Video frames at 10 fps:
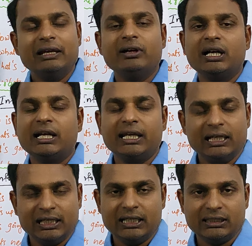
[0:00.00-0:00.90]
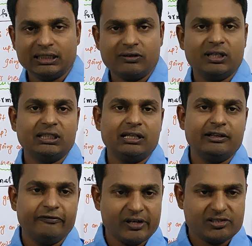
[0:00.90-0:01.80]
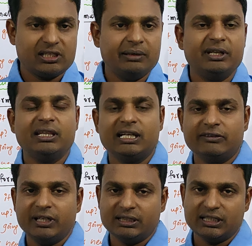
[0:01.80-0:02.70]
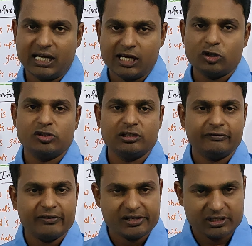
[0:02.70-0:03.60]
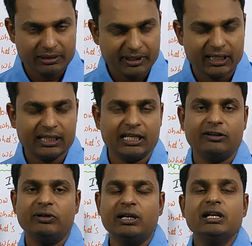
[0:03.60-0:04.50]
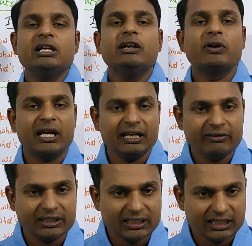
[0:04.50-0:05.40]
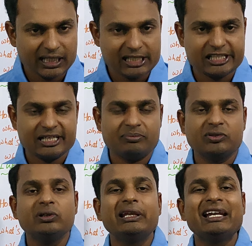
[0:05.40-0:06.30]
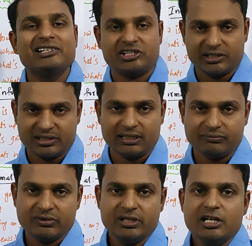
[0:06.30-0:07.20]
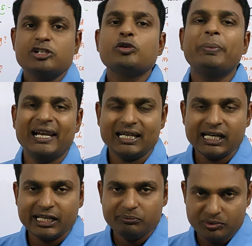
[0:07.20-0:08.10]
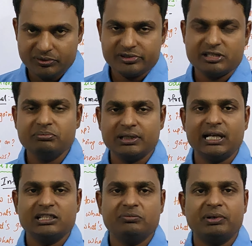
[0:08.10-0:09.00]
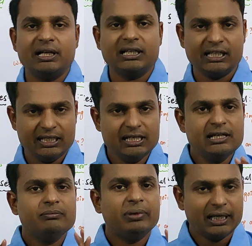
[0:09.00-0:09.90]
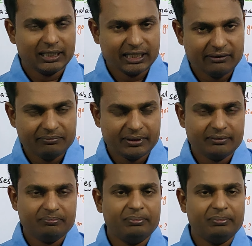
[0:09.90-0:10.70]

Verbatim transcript: లేవగానే లేదా తర్వాత ఫస్ట్ టైం ఏదైనా వ్యక్తిని ఆ రోజులో ఫస్ట్ టైం ఏదైనా ఎవరైనా వ్యక్తిని కలిసినప్పుడు గ్రీట్ చేస్తాం సో పలకరింపు సింపుల్గా చెప్పాలంటే పలకరింపు